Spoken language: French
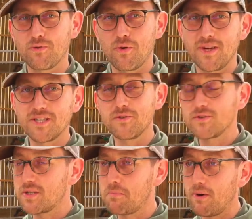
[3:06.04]
du fromage, non,
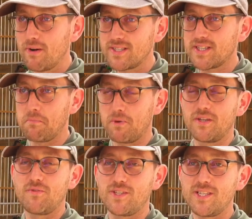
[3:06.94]
c'est pas extrêmement
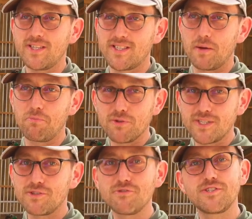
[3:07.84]
difficile, c'est un
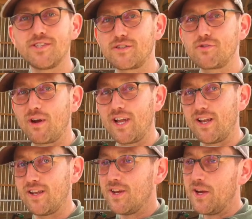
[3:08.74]
processus
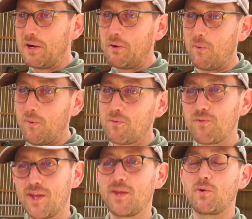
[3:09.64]
naturel. On ne
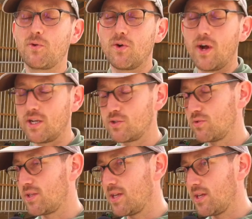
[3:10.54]
fait que
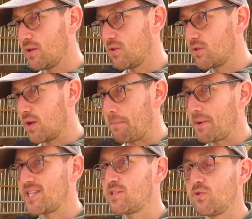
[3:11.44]
rajouter euh, de la
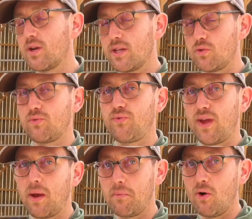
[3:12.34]
présure et du
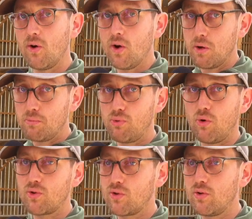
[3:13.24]
ferment
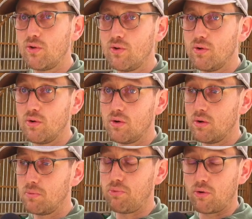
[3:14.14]
pour que
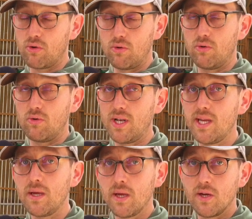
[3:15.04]
le, pour que le
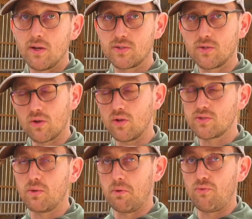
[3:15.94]
lait se
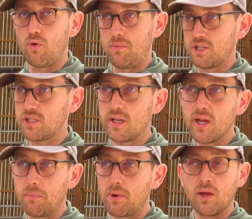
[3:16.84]
transforme en fromage
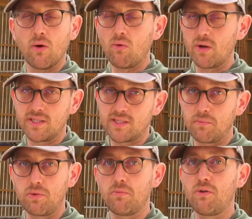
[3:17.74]
et après on laisse
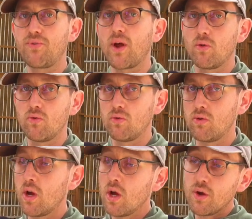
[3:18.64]
simplement faire
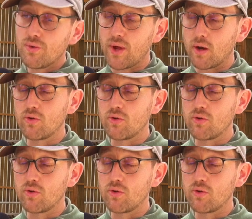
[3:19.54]
le, faire